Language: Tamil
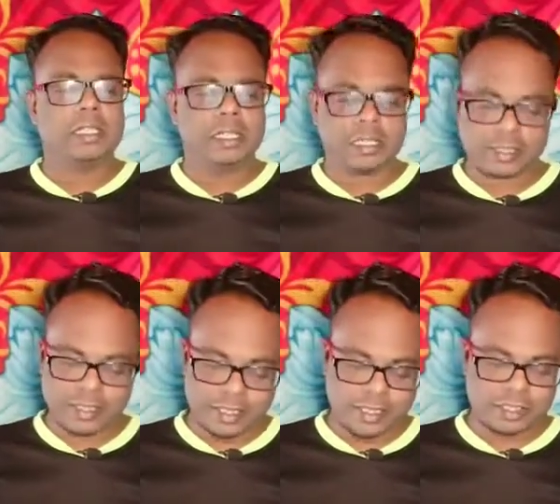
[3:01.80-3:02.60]
இல்லை
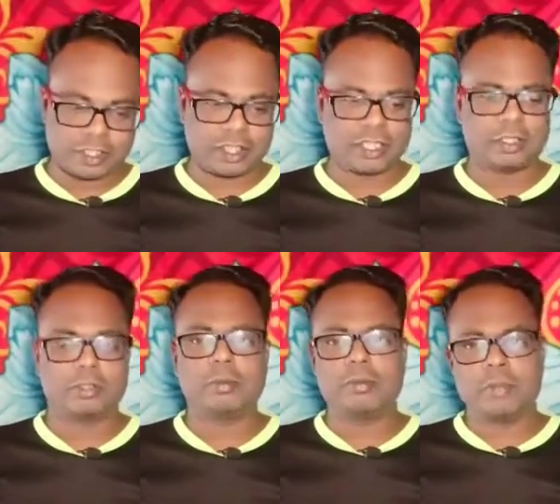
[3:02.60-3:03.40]
சிஎன்ஐ சர்ச்சாக
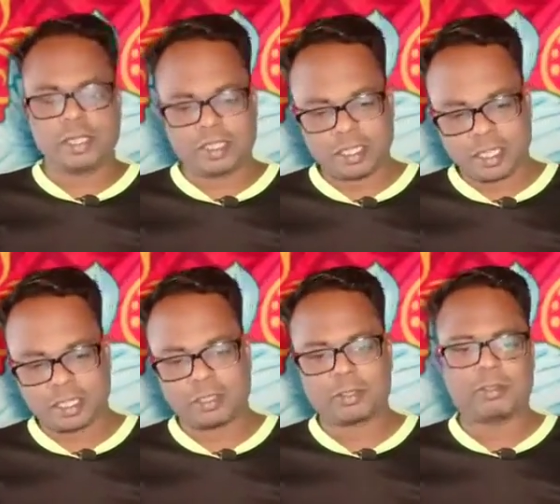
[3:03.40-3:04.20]
இருக்கட்டும் பிரதரனாக
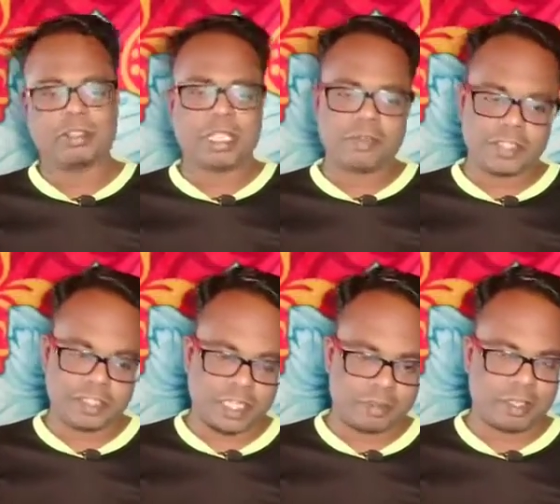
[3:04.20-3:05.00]
இருக்கட்டும்
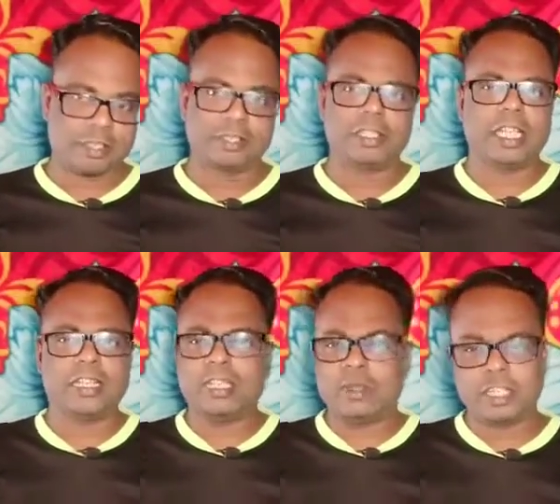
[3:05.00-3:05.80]
சால்வேஷன் யாருமே இருக்கட்டும்
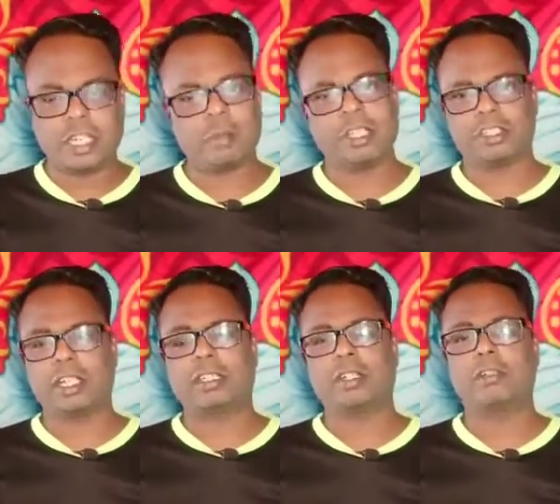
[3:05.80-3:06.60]
எந்த ஒரு
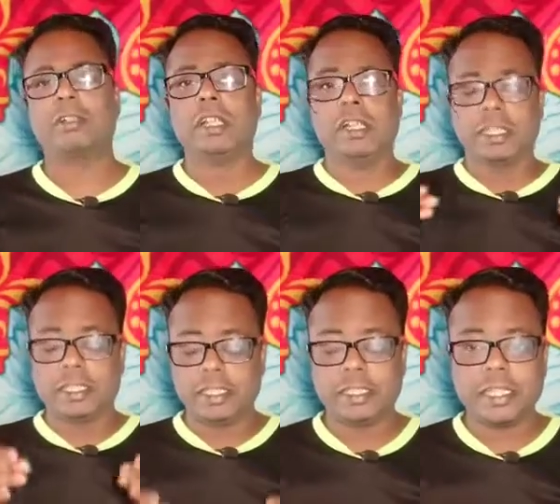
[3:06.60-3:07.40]
டினாமினேஷனாக இருந்தாலும்
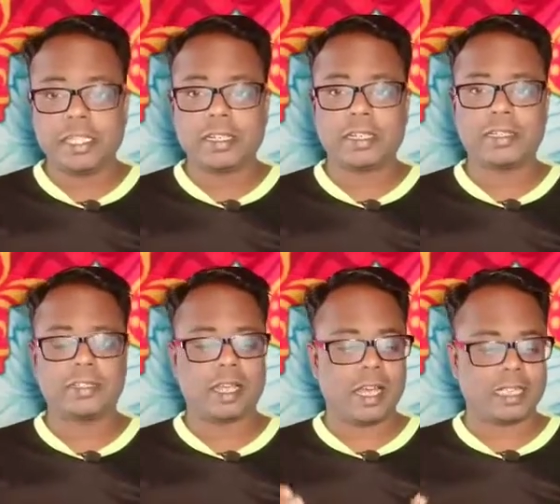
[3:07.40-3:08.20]
இங்கே இருக்கிற
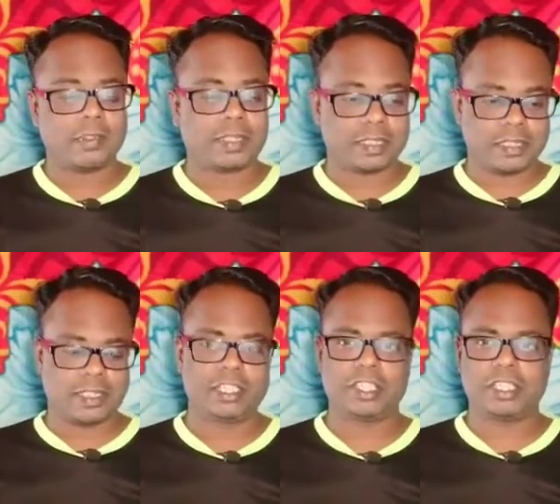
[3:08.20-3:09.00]
இந்த ஆதிவாசி
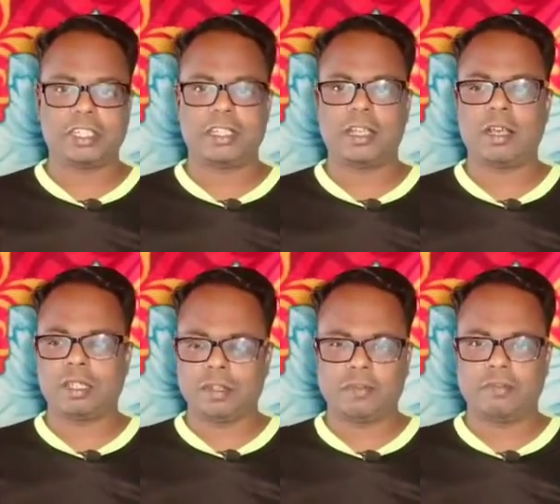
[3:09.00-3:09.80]
ட்ரெடிஷன் என்னென்னா
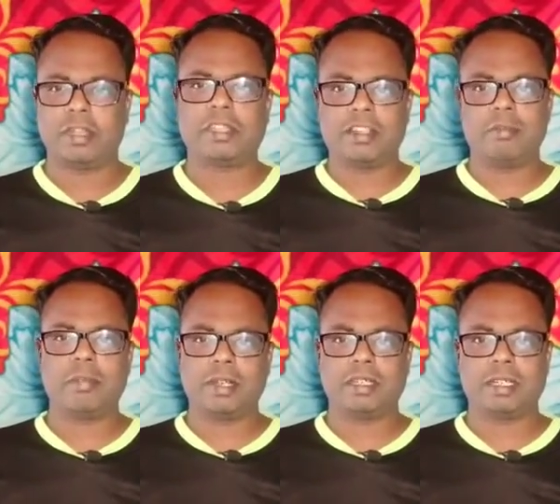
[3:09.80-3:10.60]
அந்த வெல்கம்
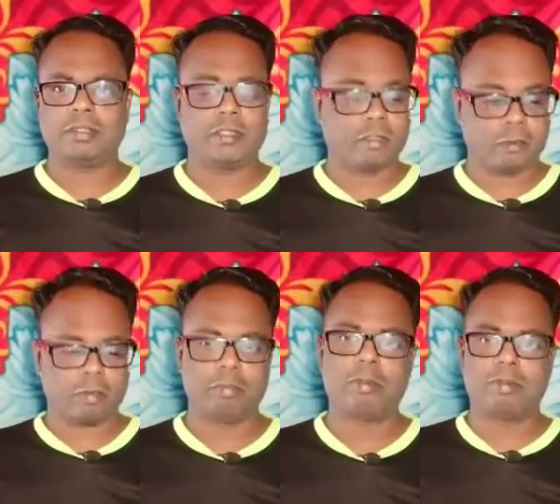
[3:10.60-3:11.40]
பண்ணுறதுல வந்து அவங்க
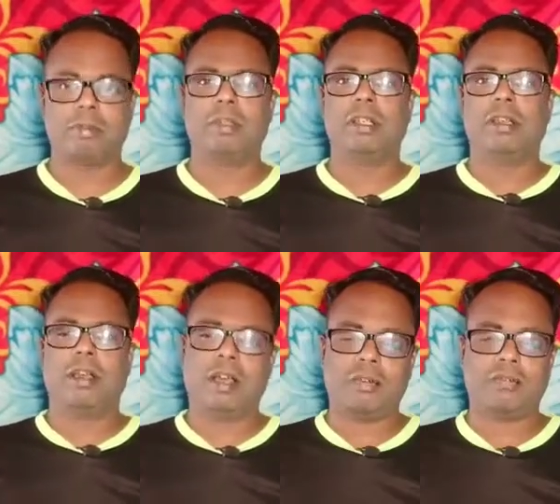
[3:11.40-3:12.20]
ரொம்ப
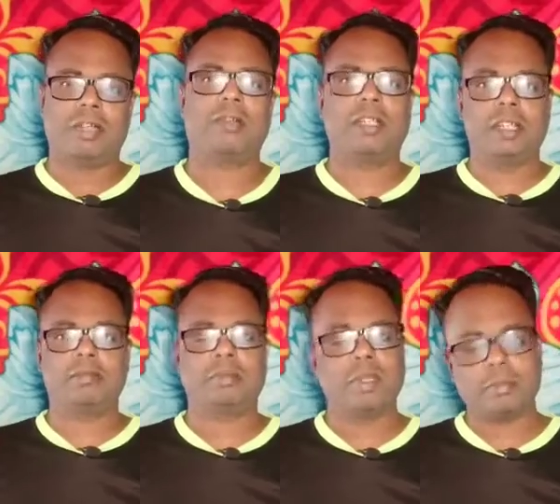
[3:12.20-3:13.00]
ஹாஃப் அன் ஹவர் டைம்
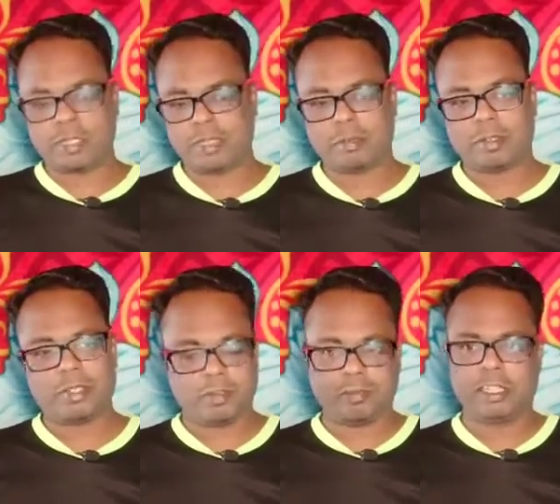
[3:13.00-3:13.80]
ஸ்பெண்ட் பண்ணாலும்
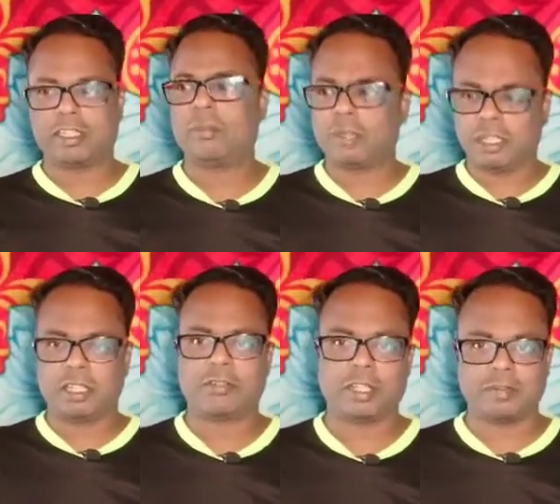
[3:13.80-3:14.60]
பரவாயில்ல வெல்கம்
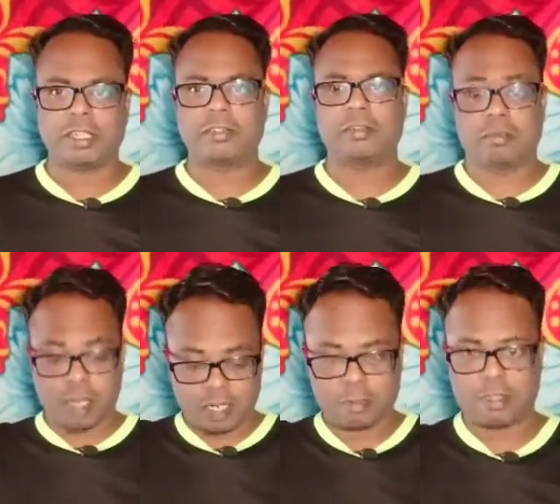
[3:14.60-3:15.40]
எல்லோரையும் வரவேற்கணும்
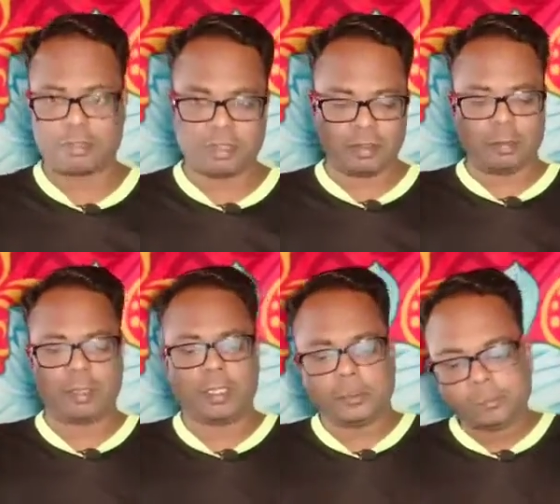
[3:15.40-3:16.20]
மாலை போட்டு
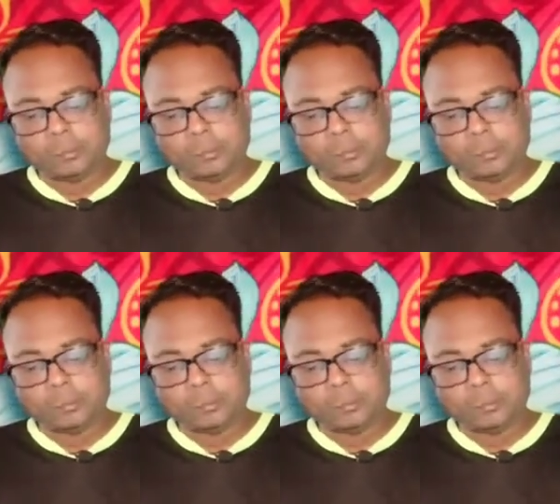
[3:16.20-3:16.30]
வரவேற்பாங்க